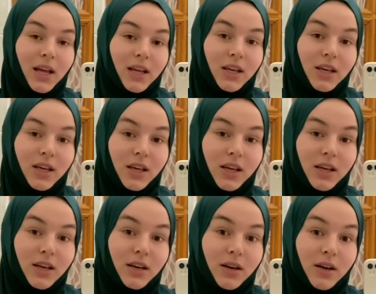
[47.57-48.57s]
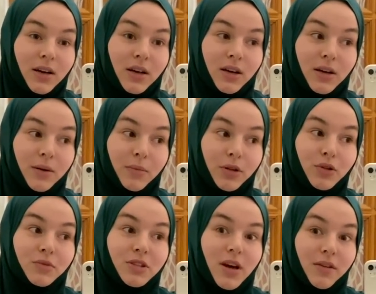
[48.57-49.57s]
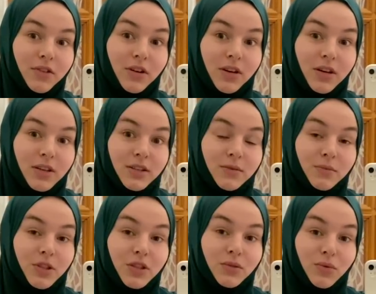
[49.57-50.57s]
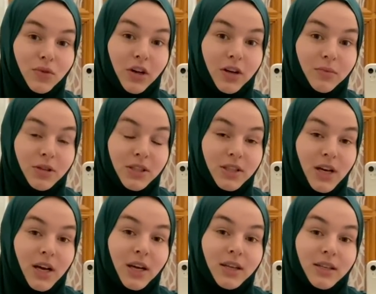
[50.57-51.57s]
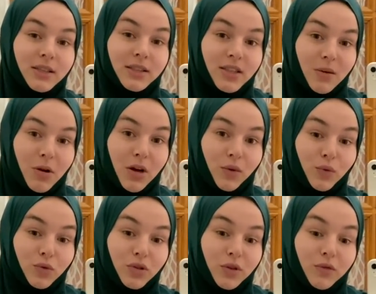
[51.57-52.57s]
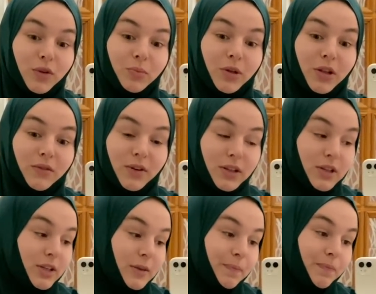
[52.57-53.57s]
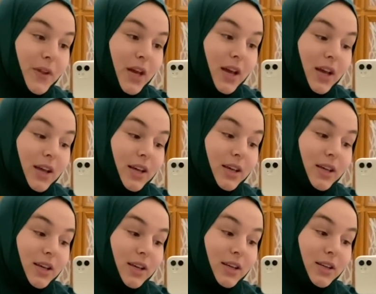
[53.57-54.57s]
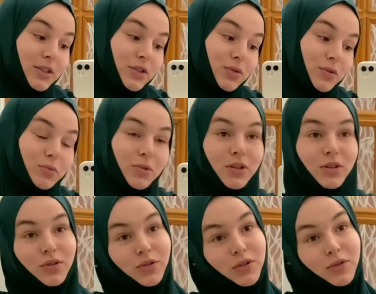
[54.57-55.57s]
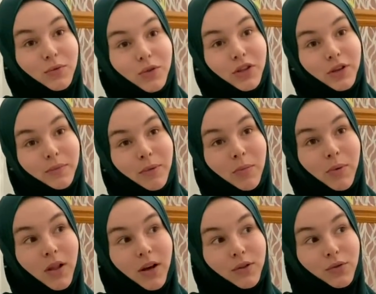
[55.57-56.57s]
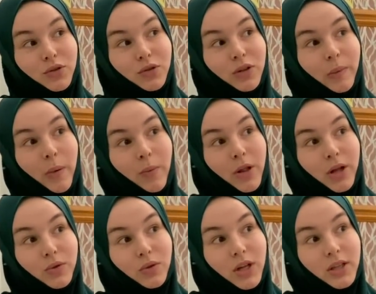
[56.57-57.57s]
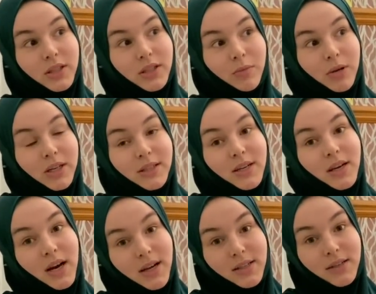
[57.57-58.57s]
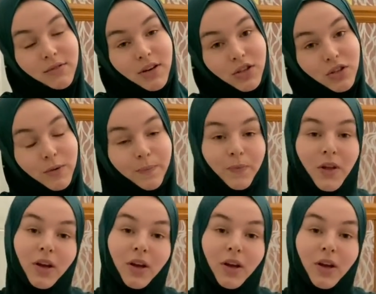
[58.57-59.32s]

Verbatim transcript: И пойдем завтракать, Мадинку кормить, сама кушать, выпила воды. И что у меня еще сегодня по плану? Сегодня по плану надо забрать заказы ваши.